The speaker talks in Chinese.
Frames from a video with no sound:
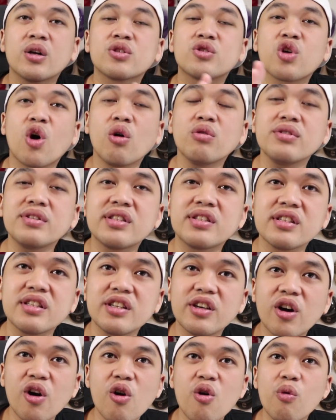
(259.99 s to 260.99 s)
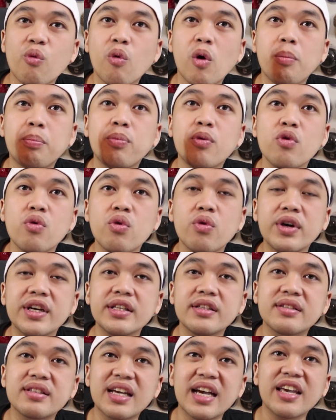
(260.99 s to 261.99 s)
从此以后，我不
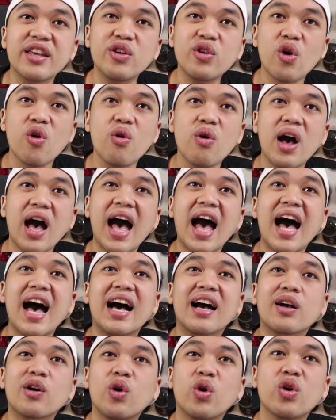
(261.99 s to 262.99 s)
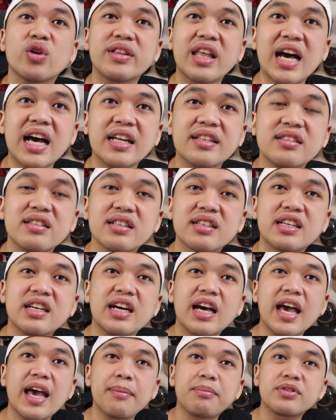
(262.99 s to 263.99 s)
会再用 Agoda 这
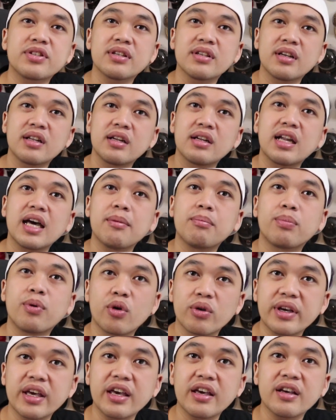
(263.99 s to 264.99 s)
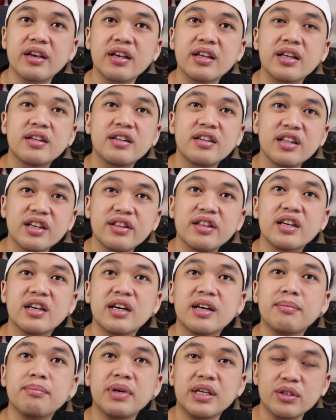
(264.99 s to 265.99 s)
个 apps 来 booking 任
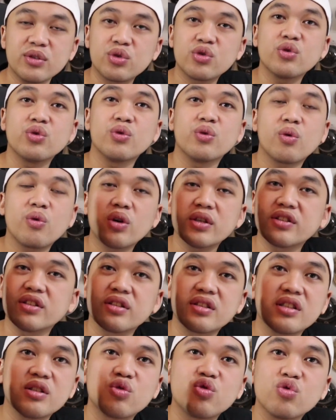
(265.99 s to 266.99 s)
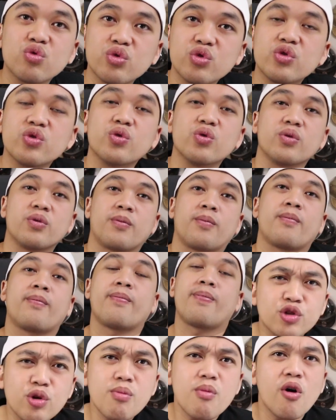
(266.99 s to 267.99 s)
何民宿或者是住宿。
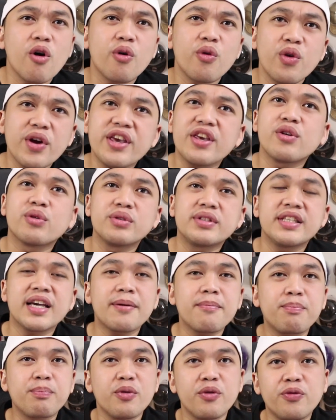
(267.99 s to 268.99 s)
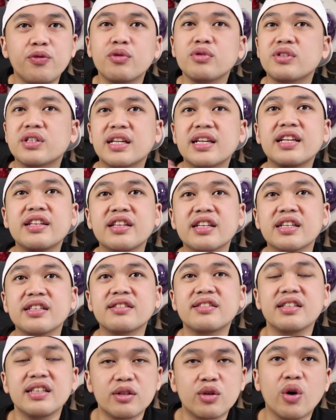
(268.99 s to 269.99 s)
怎么会有这样不负责任的
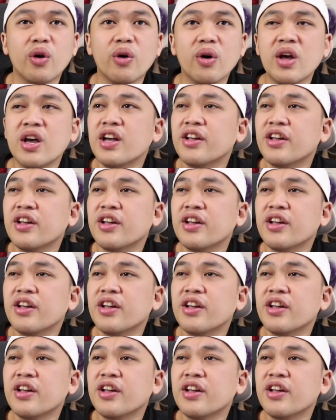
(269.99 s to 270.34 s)
系统？